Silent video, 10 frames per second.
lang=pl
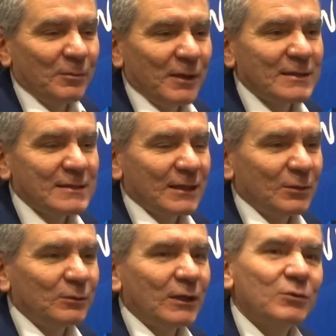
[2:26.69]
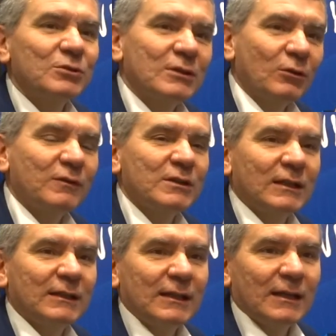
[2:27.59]
miejsca tutaj już również na
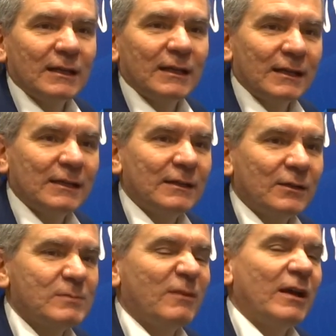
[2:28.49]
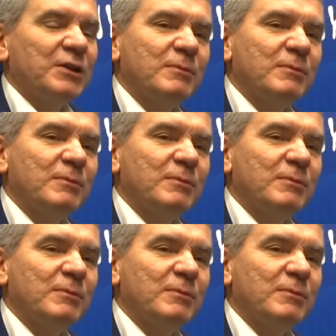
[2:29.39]
antenie Radia Reden rozmawialiśmy.